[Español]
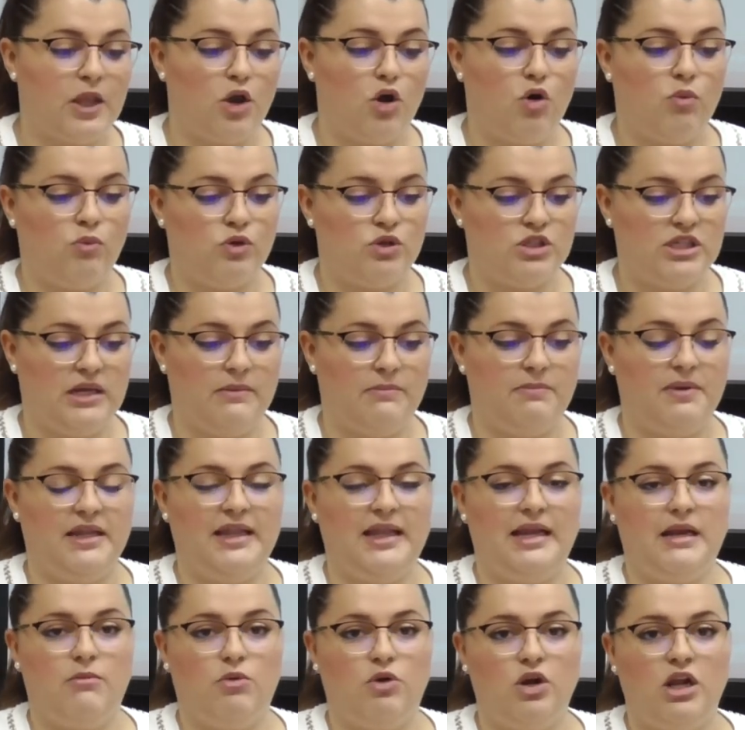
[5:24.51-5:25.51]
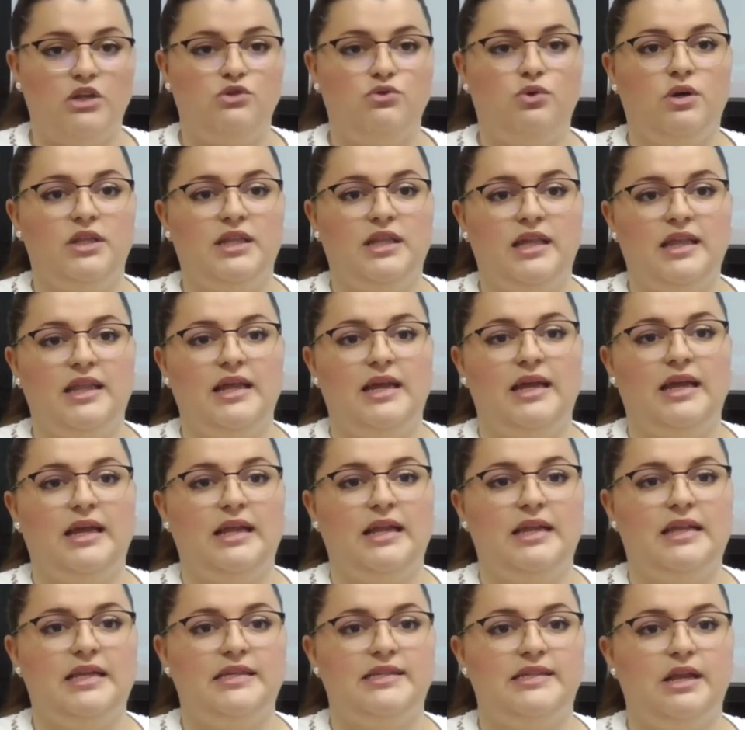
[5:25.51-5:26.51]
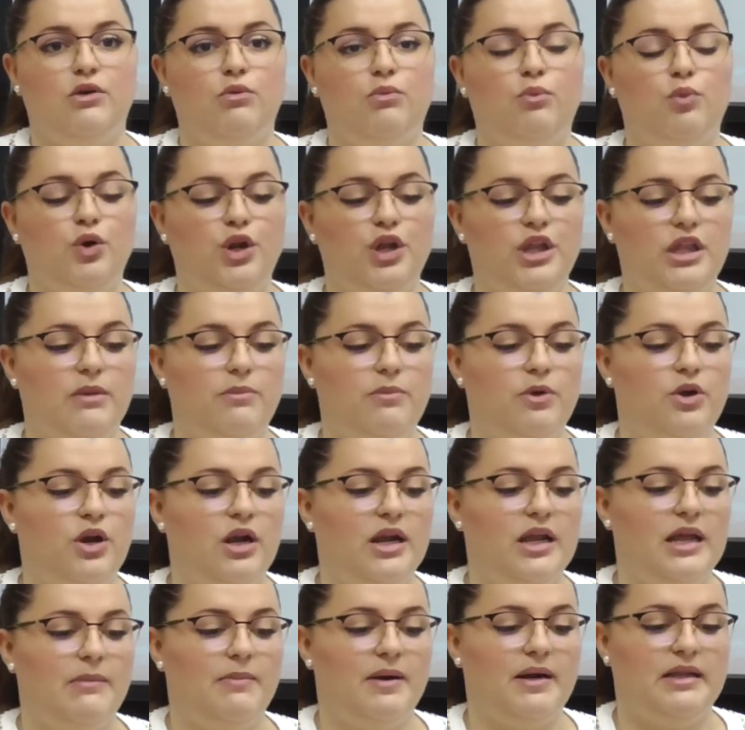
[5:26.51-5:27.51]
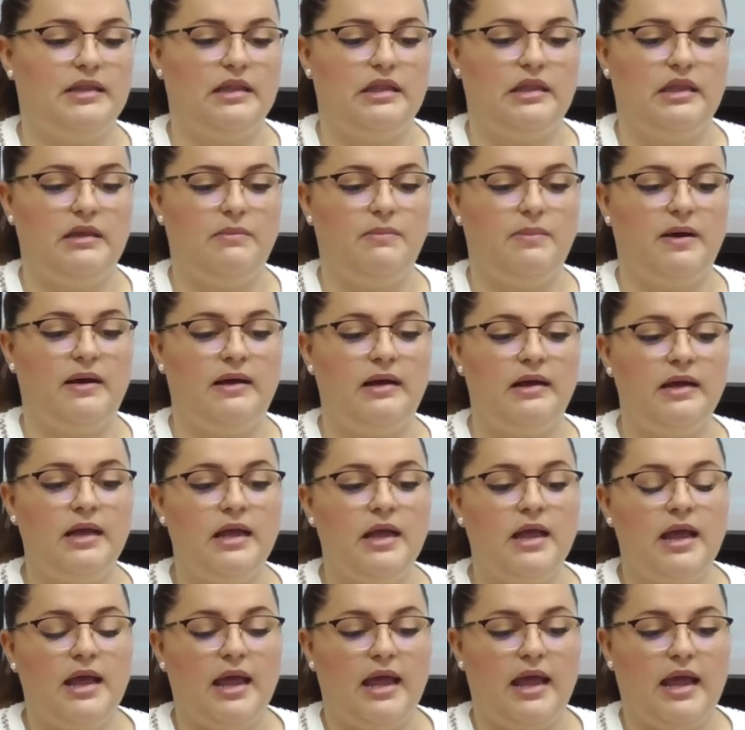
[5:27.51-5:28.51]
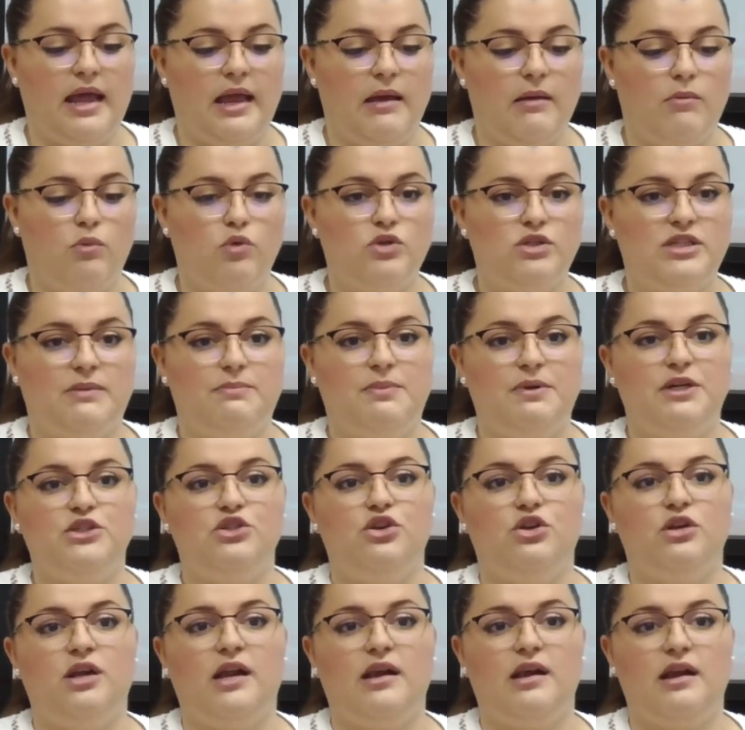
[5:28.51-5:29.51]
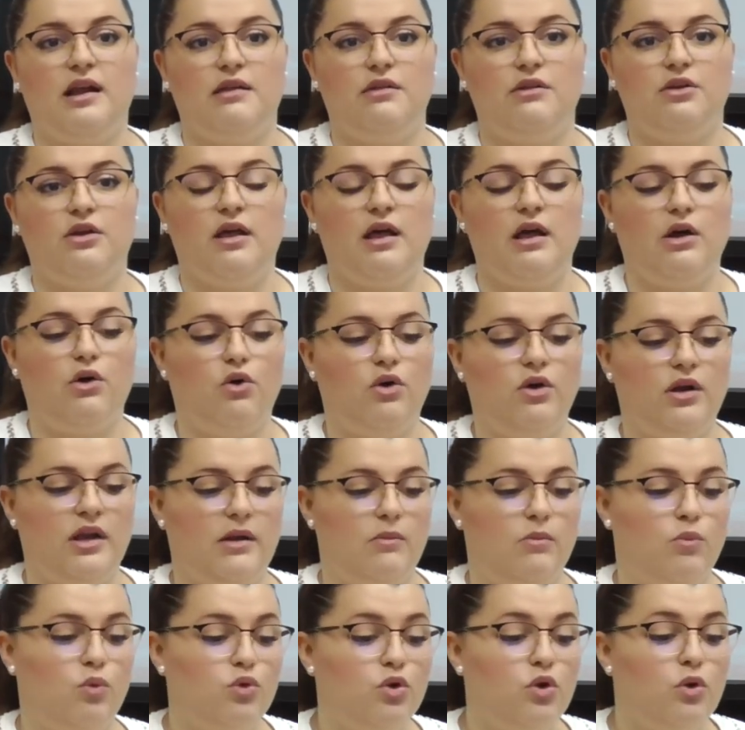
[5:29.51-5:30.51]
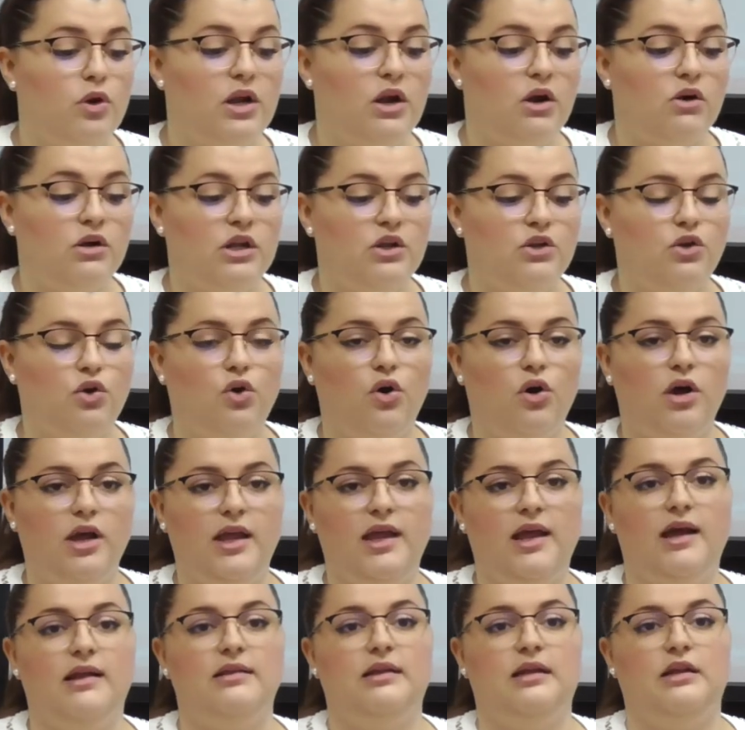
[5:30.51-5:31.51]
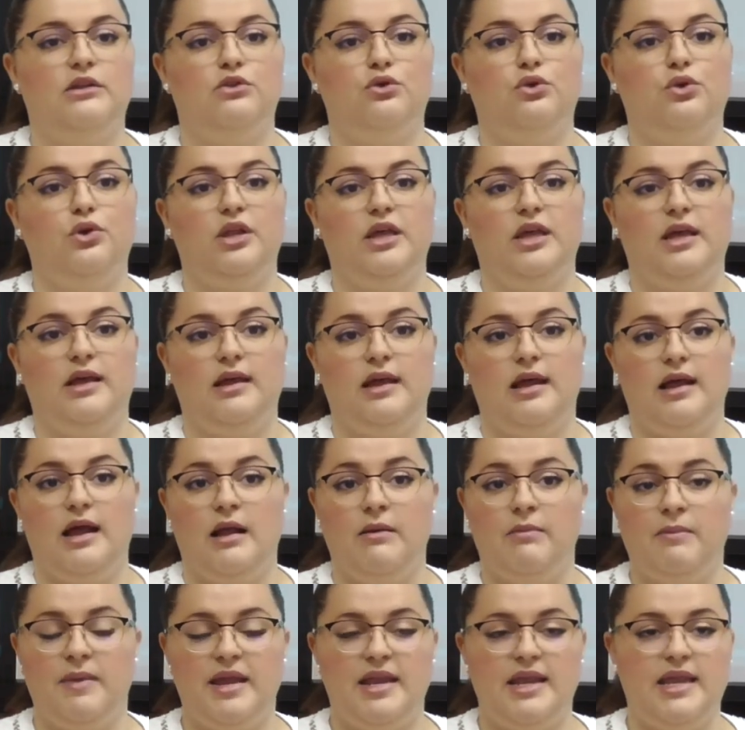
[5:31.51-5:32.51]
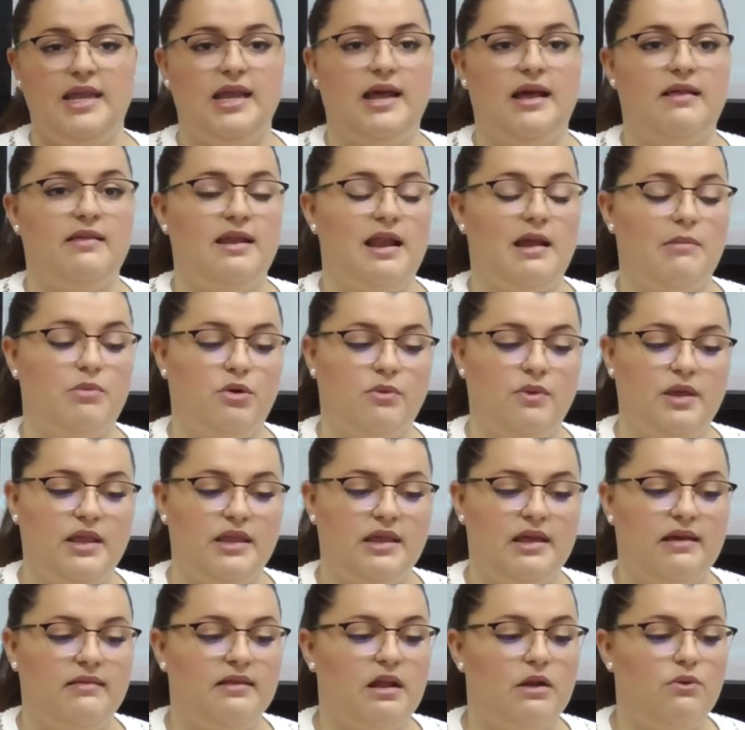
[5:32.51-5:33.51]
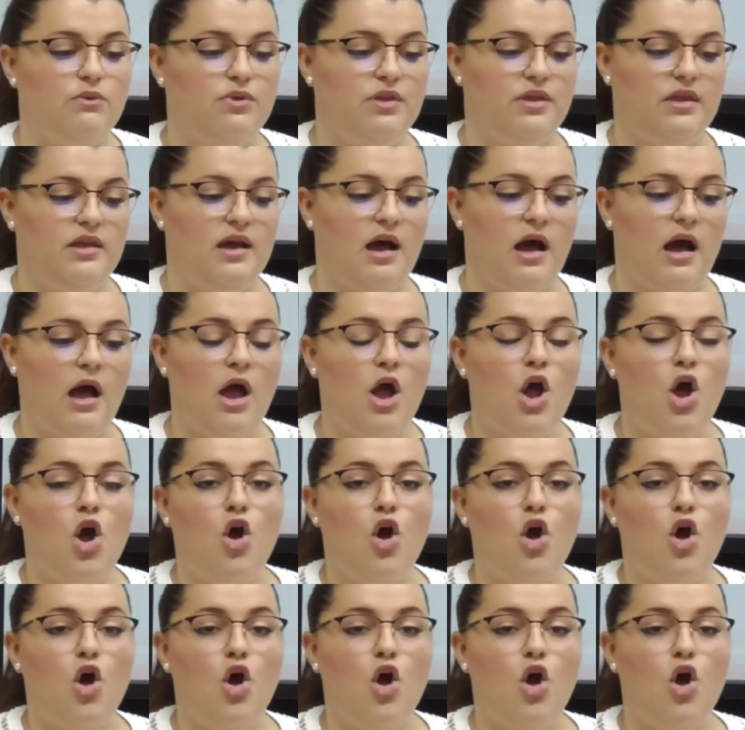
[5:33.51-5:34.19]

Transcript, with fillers: como siempre, tenemos la suerte de, ser un municipio en el que participan eh, muchas personas relacionadas con el mundo de la ornitología, tanto de Almería, de la provincia de Andalucía,